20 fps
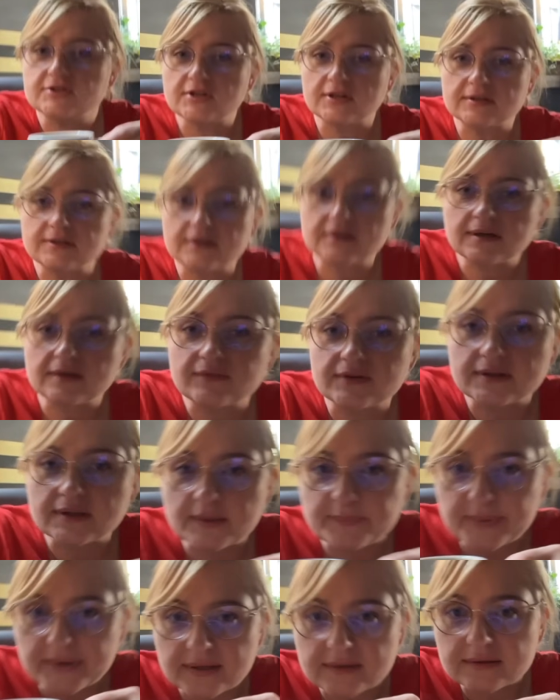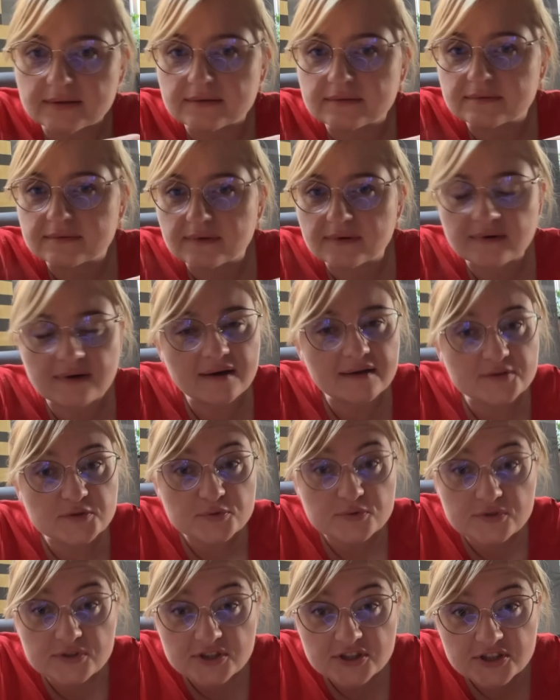Czarna kawa dla pana. No, a
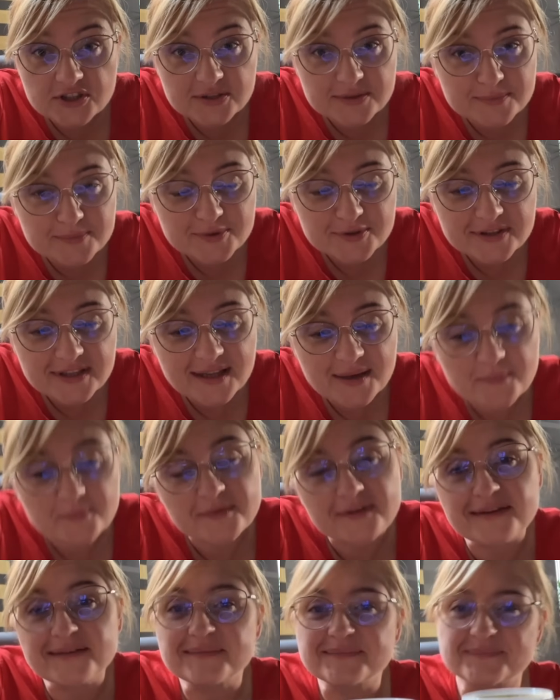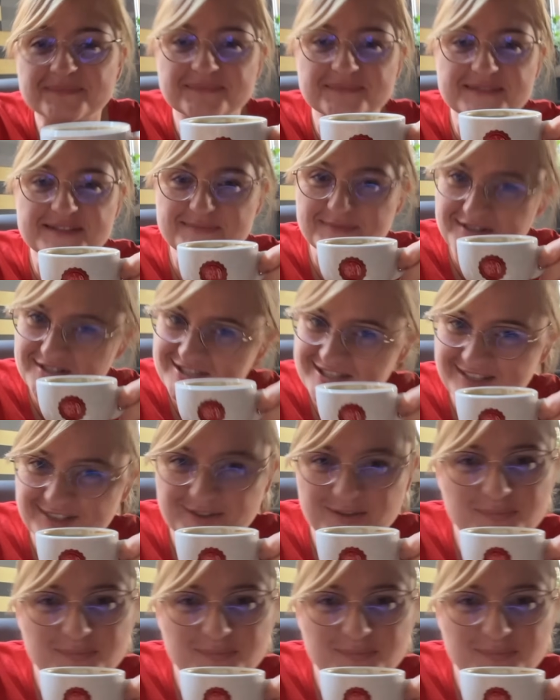tu nie, bo dla mnie. Smacznego.